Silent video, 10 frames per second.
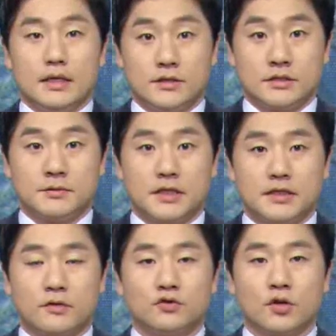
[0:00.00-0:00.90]

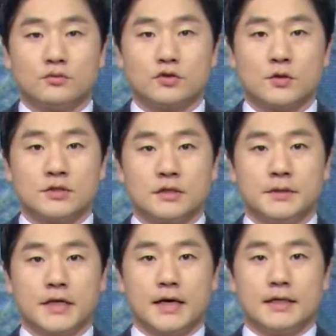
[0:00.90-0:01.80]
안녕하십니까. 대구 영국
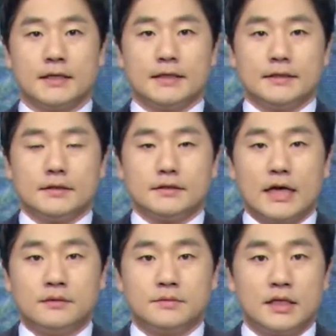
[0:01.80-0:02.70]
소식입니다.
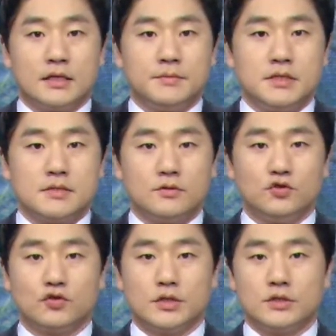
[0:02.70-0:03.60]
다음 달
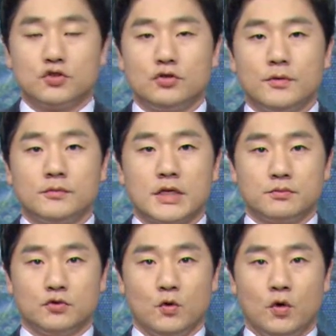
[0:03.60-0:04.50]
민선 6기 출범을
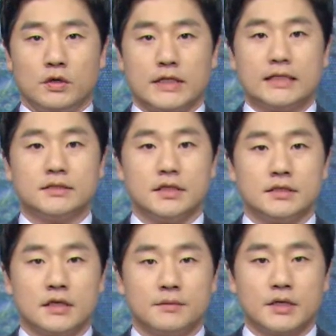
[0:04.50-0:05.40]
앞두고
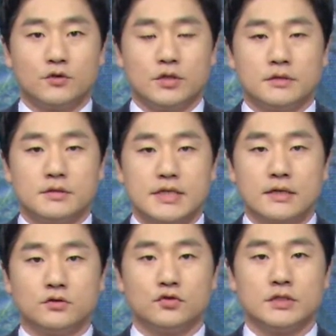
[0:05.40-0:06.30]
단체장이 바뀌는
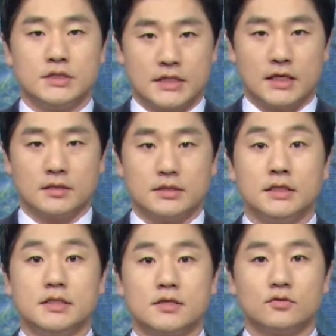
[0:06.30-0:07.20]
상주시장
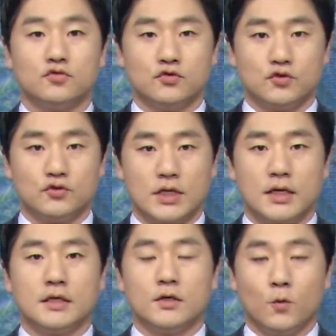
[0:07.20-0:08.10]
의성
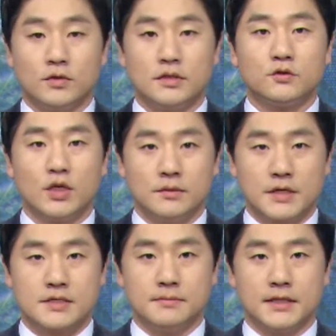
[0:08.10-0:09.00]
군수가 오늘
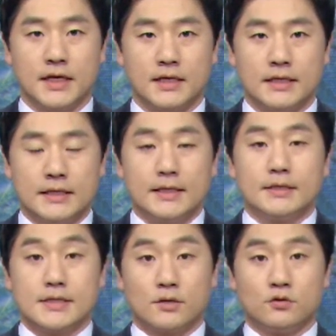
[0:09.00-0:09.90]
퇴임했습니다.
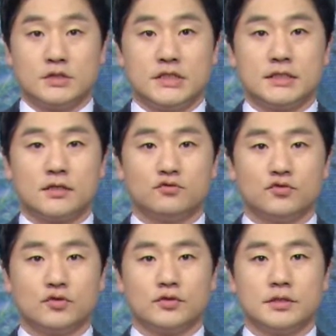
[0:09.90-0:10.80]
새로운 시장
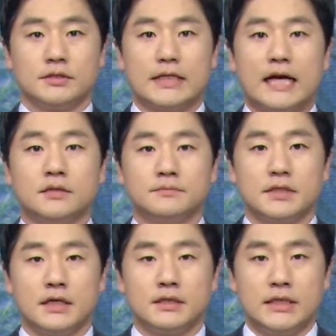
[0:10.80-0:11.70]
군수는 다음
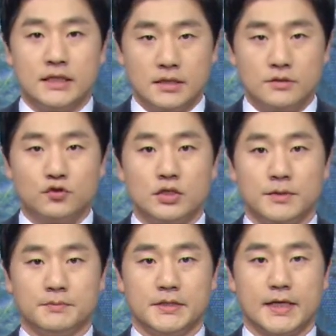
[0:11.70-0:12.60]
달 1일
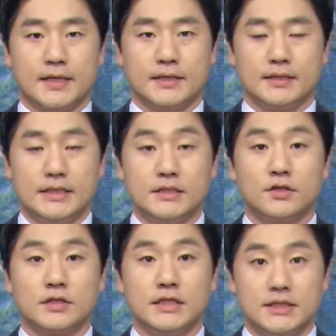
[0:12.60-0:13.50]
취임합니다.
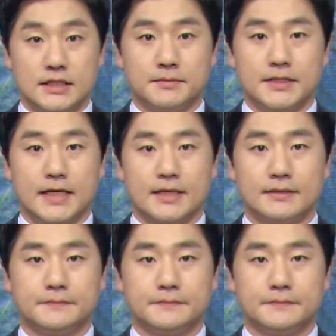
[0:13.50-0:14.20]
이정희 기자입니다.